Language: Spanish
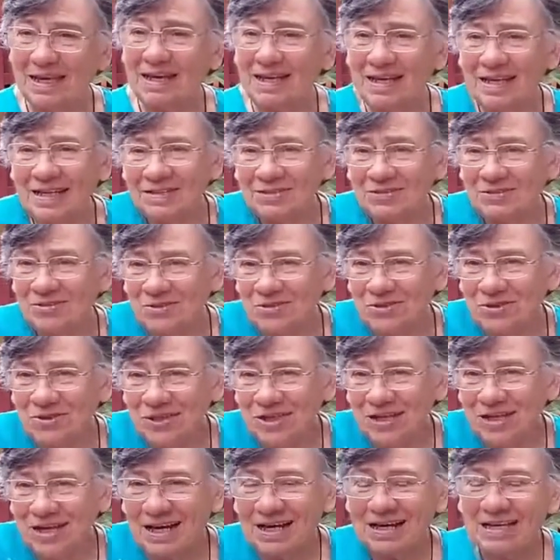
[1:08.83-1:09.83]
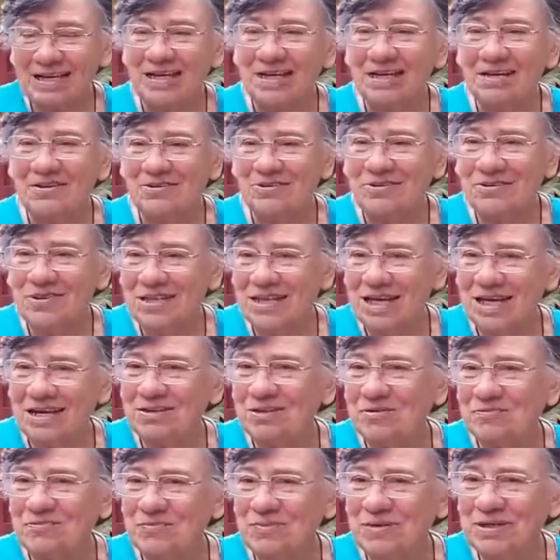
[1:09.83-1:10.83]
y eso hoy día, hoy día
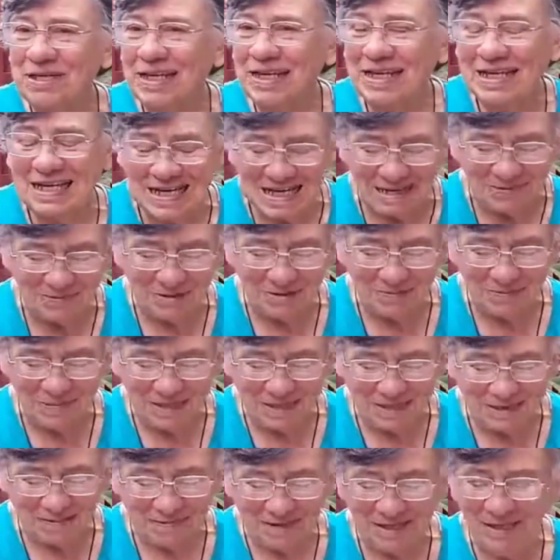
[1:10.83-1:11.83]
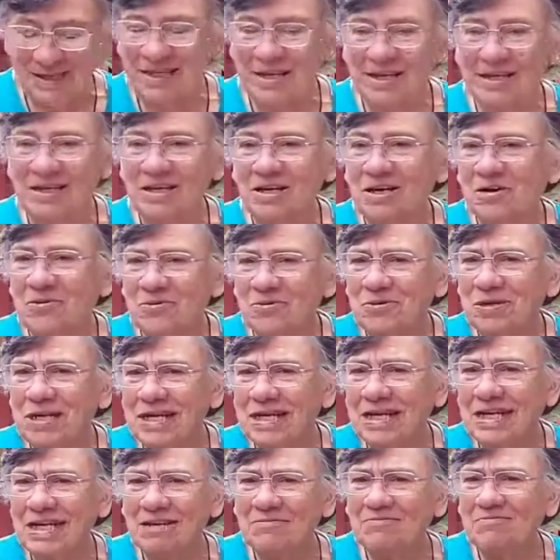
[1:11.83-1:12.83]
nos pone aquí la mamita virgen un
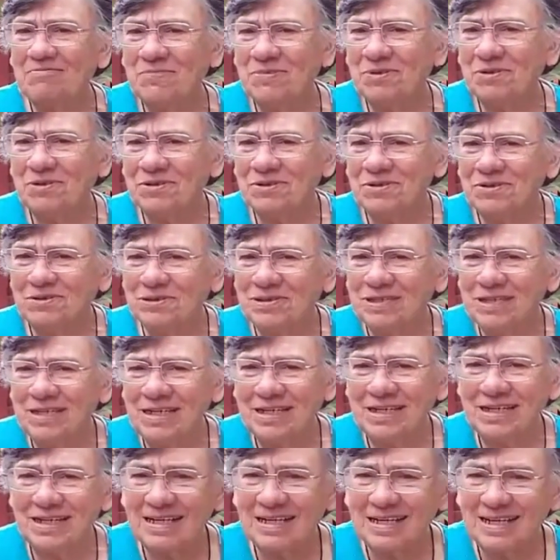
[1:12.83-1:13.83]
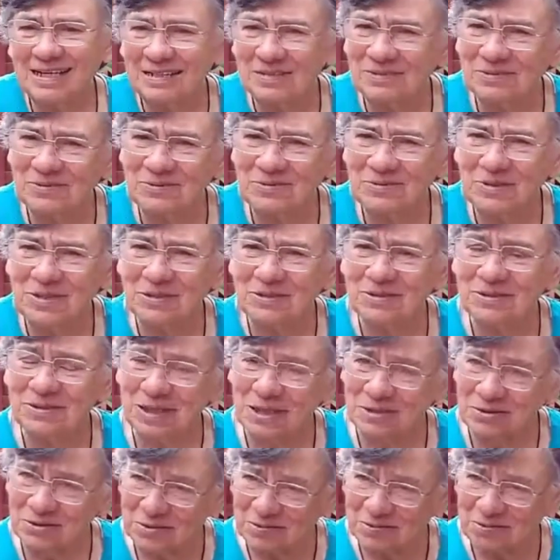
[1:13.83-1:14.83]
ejemplo que su hijo
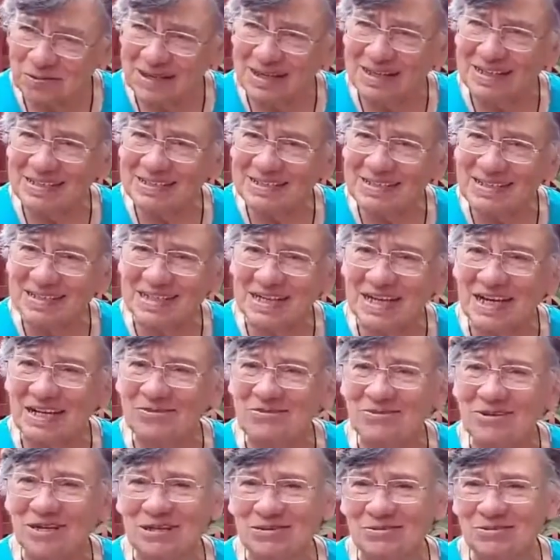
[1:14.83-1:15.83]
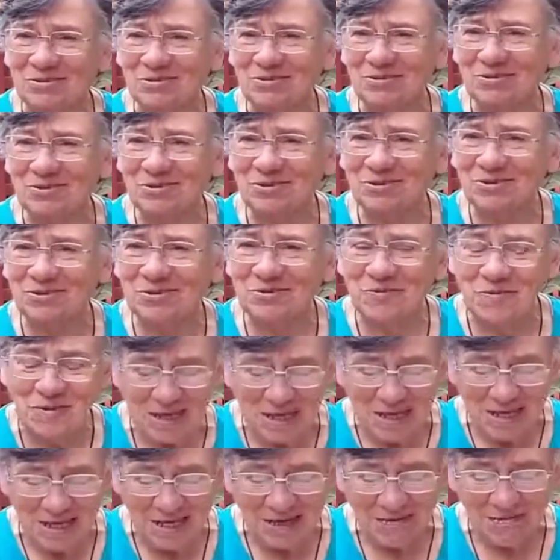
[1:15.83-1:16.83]
sacó para enseñarnos a nosotros.
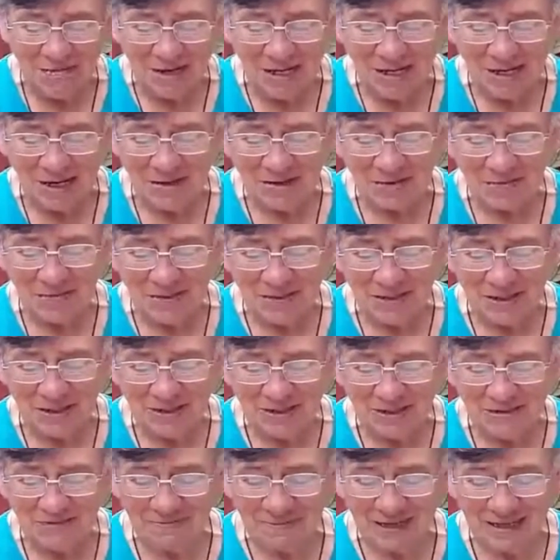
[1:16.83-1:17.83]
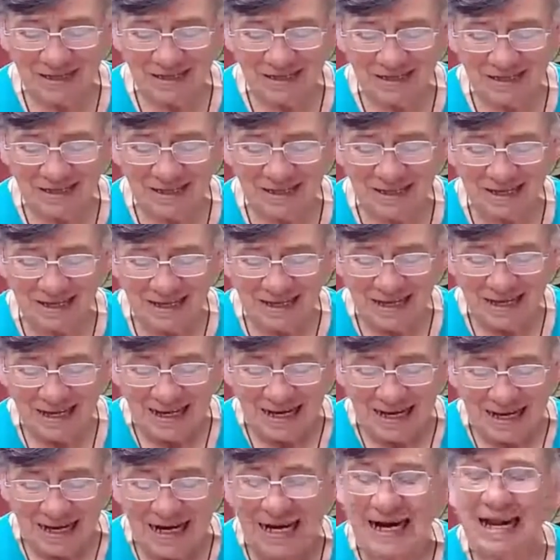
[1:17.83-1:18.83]
Y mira como dice 20,
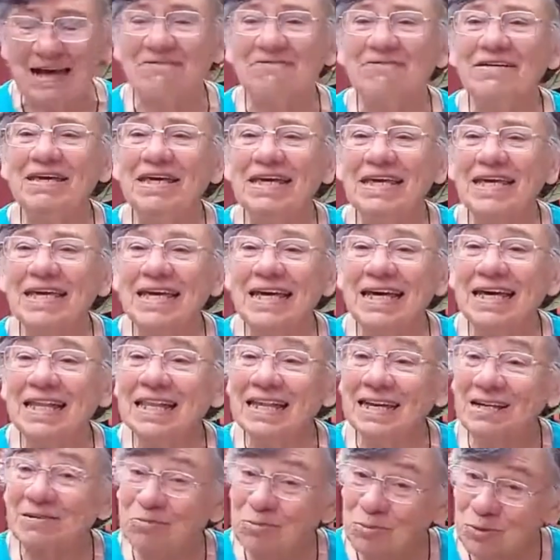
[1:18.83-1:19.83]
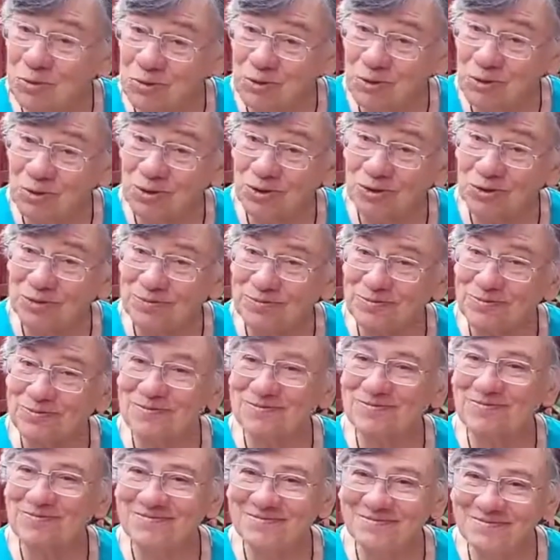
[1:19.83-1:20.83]
la viña del mundo,
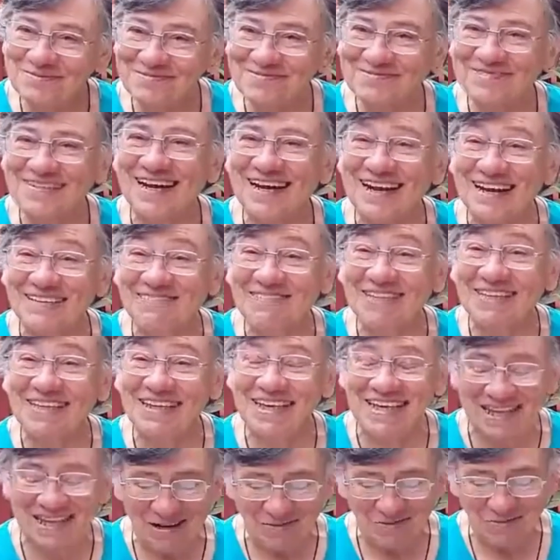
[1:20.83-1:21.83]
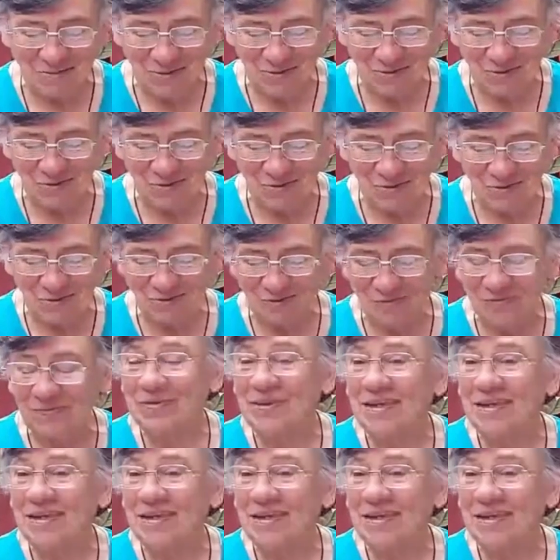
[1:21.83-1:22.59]
la viña del mundo.